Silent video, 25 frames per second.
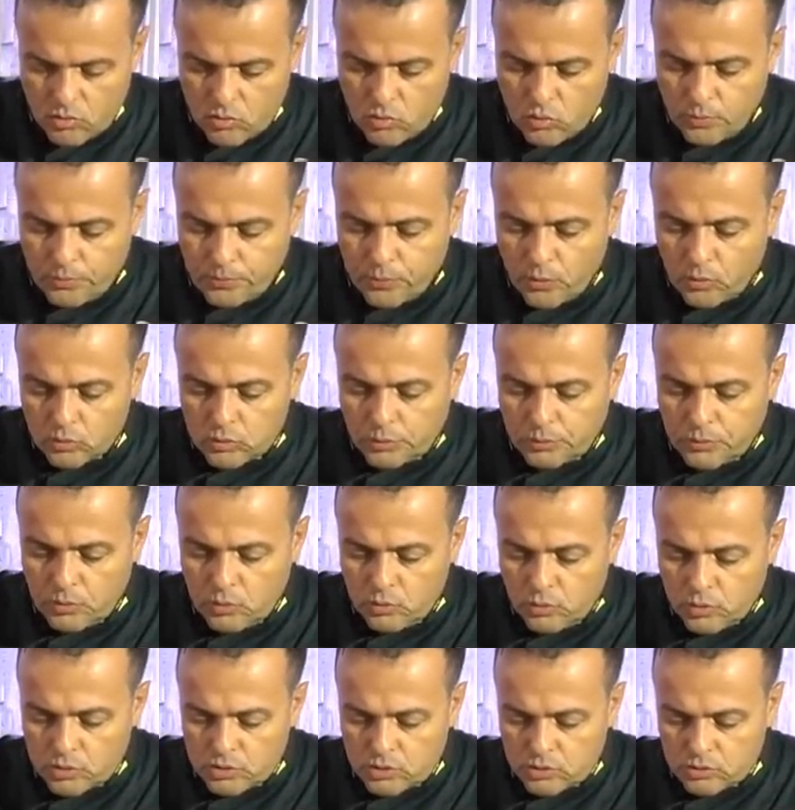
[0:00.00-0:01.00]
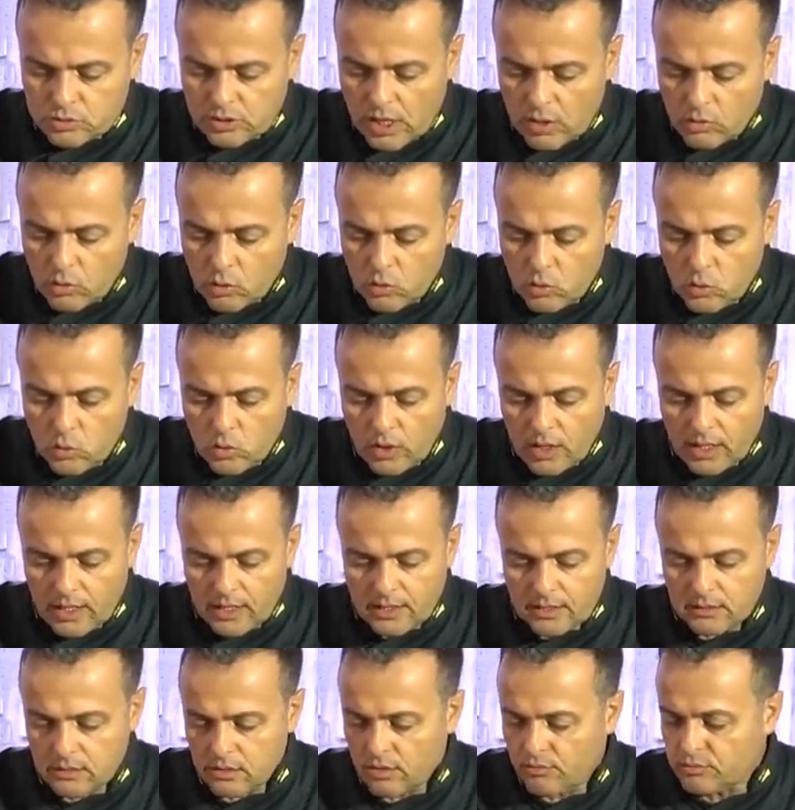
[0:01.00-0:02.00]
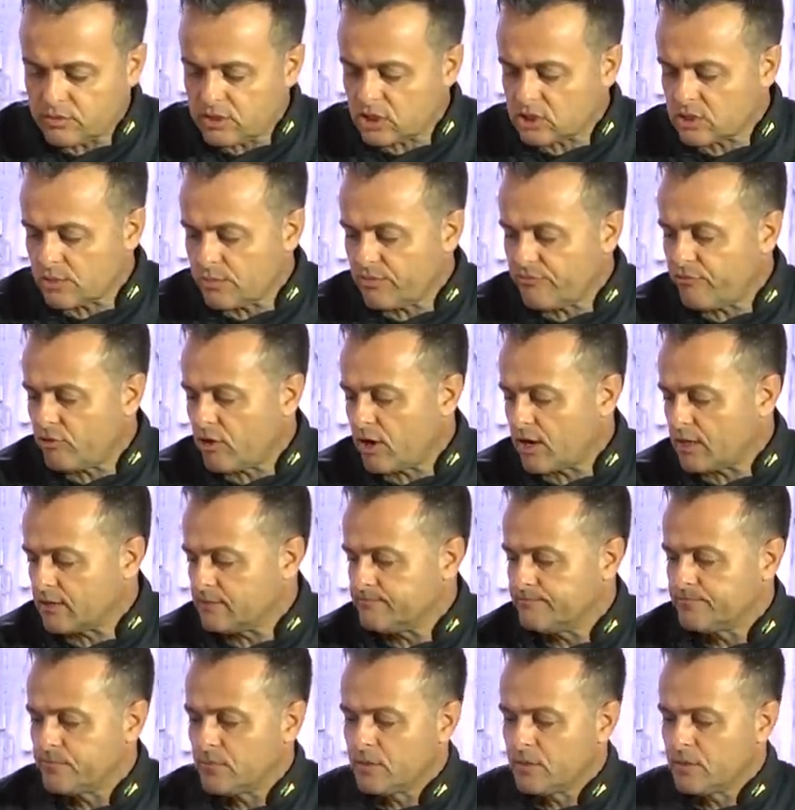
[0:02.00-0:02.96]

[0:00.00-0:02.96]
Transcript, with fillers: no ponto para o uso, tá crua, então vamos deixando fora.